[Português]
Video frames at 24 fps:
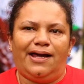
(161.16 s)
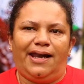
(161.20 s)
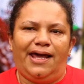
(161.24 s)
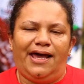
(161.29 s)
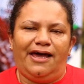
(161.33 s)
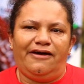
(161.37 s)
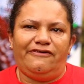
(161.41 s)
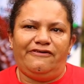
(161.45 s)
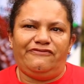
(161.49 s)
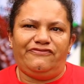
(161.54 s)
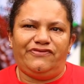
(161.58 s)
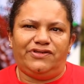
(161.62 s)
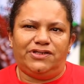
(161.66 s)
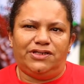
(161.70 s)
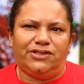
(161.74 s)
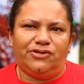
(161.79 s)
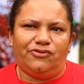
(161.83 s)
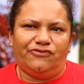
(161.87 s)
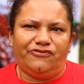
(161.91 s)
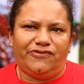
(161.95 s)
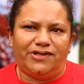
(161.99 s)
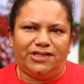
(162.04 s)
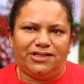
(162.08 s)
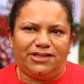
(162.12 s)
greve de
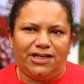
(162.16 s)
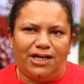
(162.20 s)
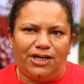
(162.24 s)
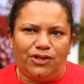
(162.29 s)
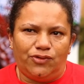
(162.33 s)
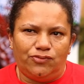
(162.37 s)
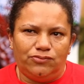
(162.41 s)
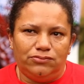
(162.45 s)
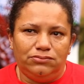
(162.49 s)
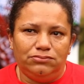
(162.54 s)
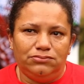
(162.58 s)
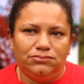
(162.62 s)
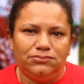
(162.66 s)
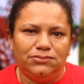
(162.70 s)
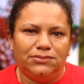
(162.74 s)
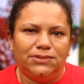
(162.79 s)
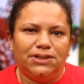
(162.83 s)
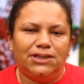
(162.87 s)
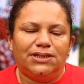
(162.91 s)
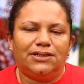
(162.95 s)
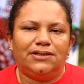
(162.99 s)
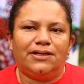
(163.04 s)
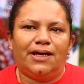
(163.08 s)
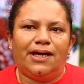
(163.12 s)
91,
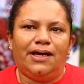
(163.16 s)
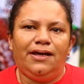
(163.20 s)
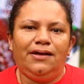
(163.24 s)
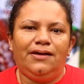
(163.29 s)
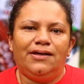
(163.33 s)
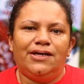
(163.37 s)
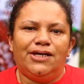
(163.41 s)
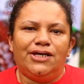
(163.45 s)
né,